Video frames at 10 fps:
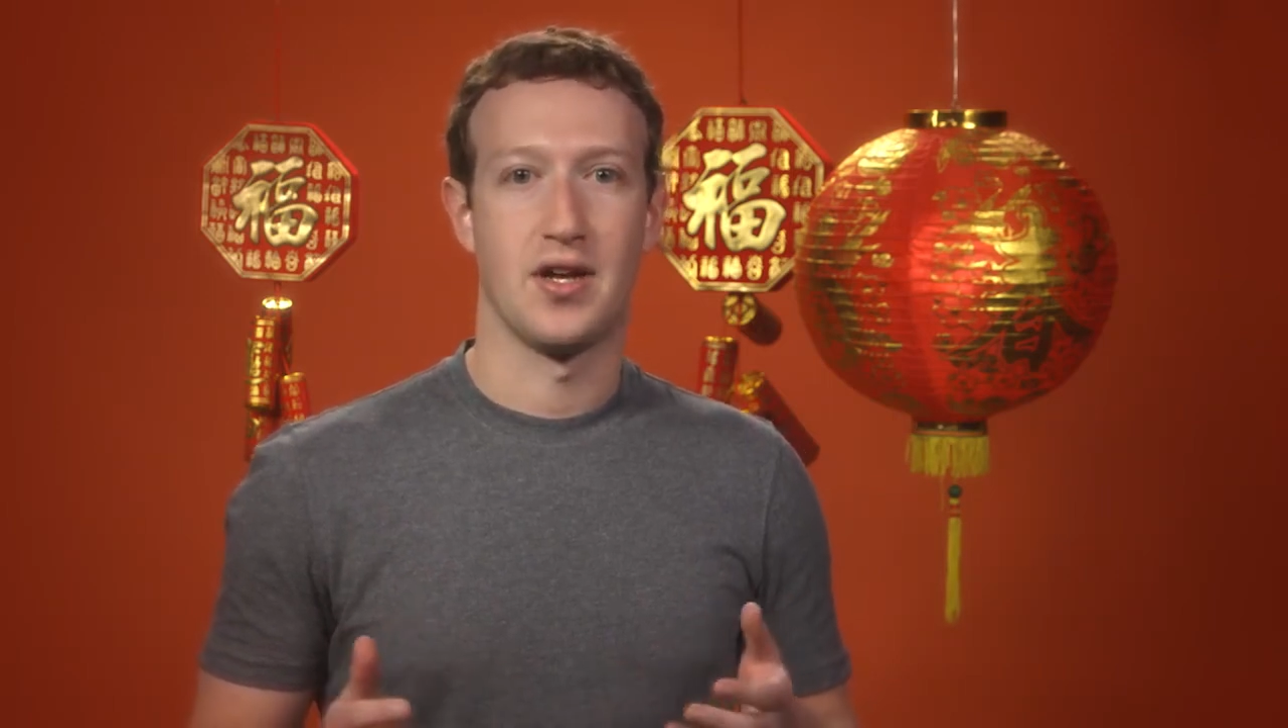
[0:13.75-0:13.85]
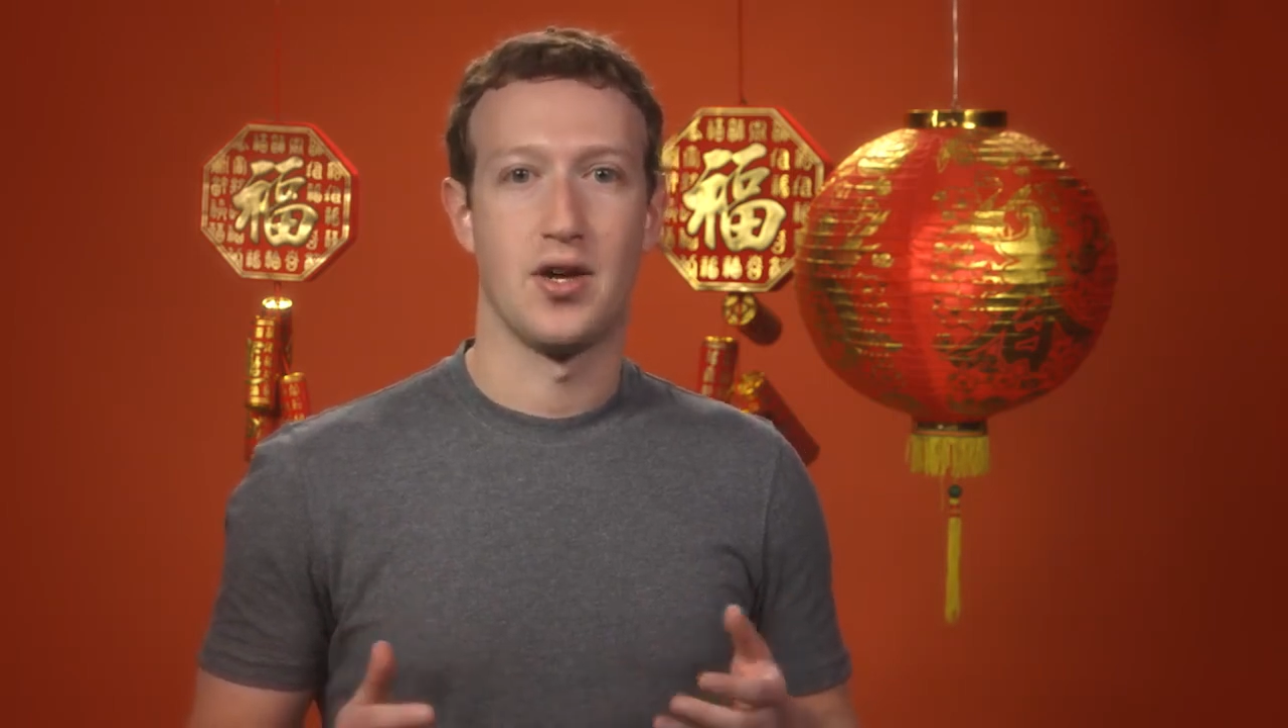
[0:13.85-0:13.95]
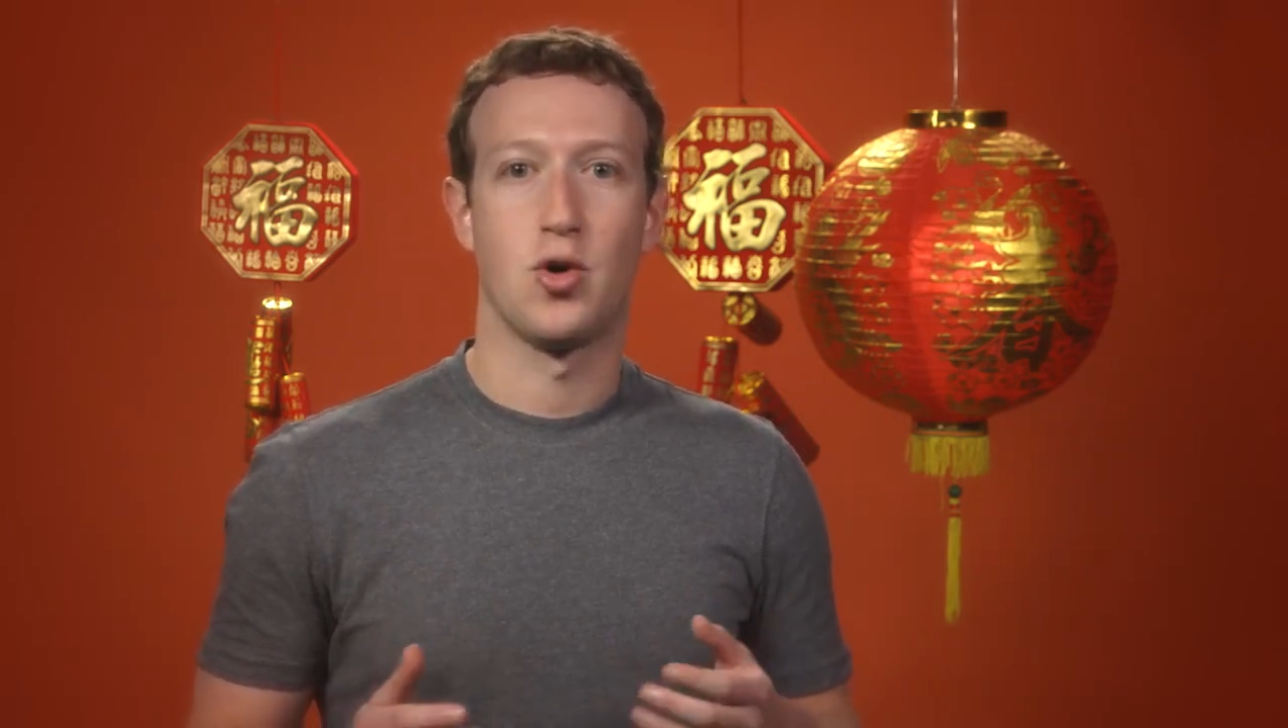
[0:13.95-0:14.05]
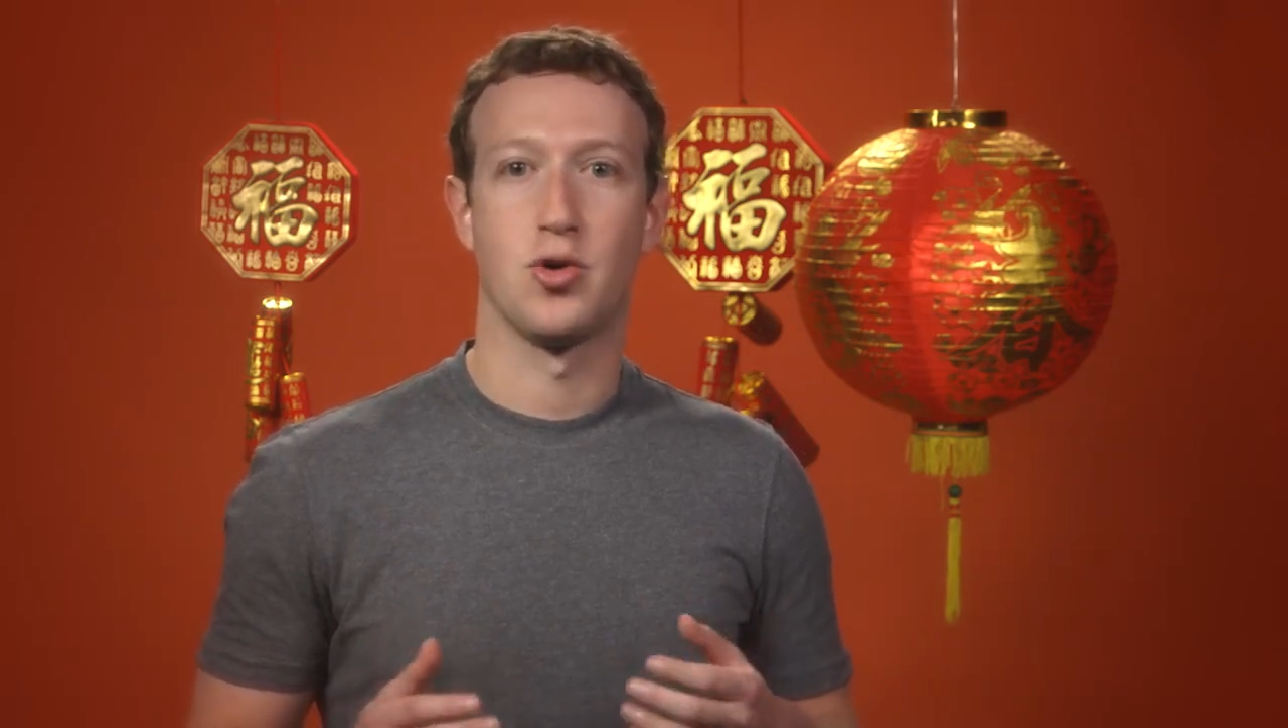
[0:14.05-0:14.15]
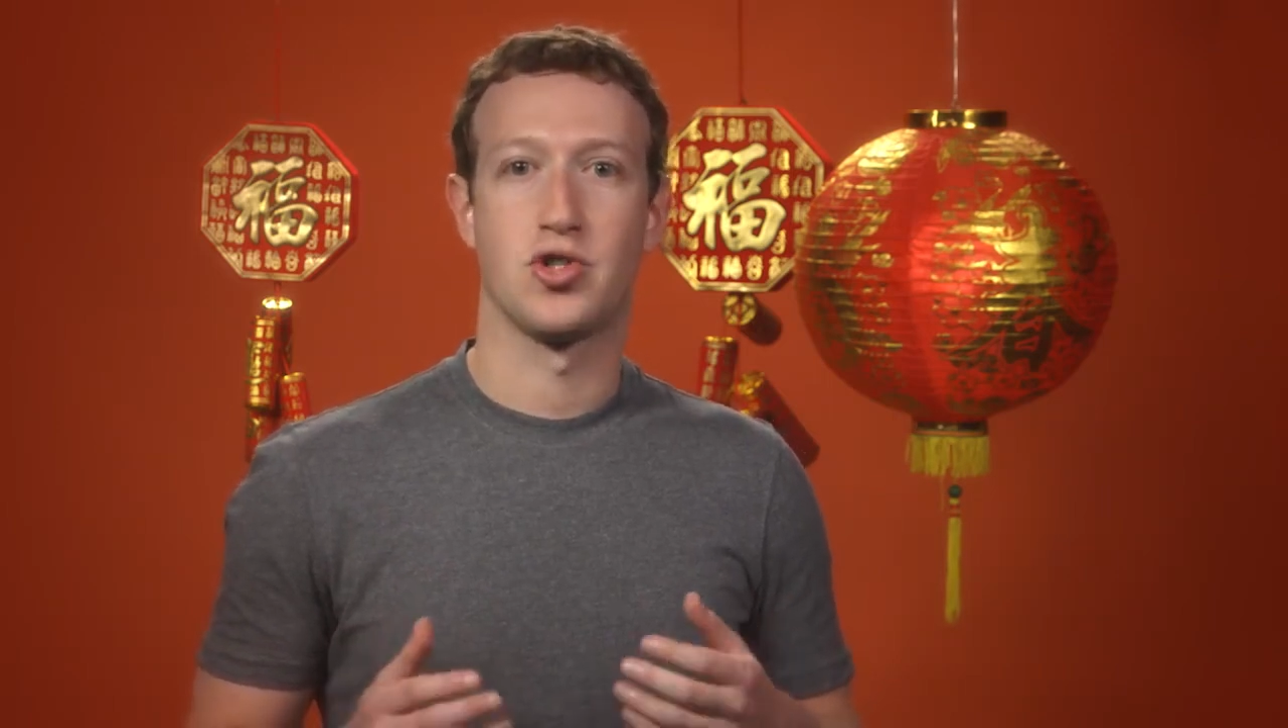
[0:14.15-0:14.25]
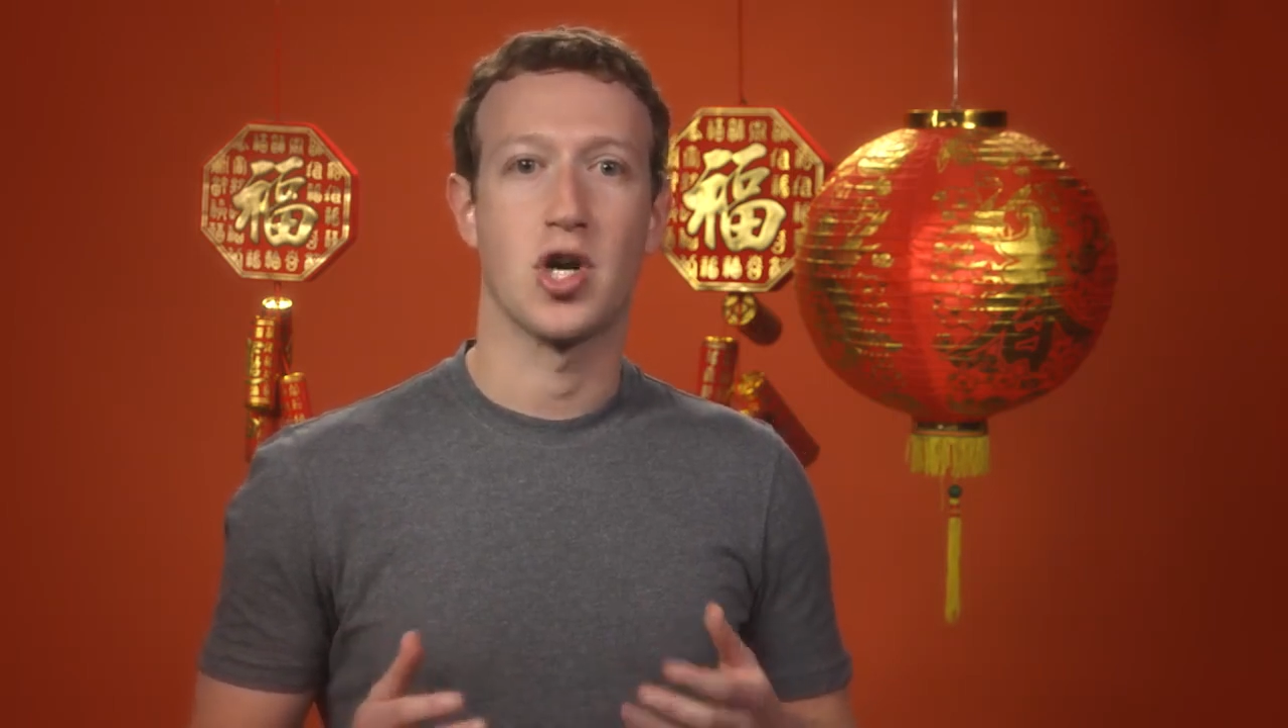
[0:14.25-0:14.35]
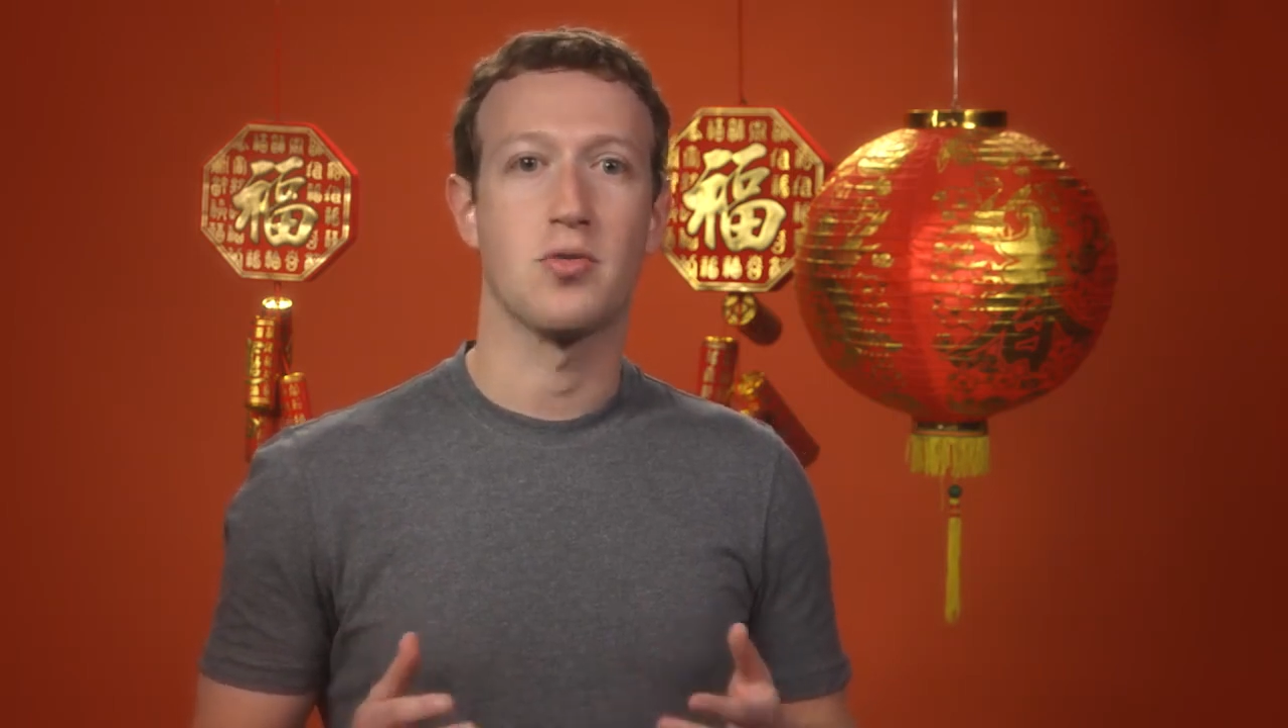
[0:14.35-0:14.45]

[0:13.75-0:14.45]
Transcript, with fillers: 和全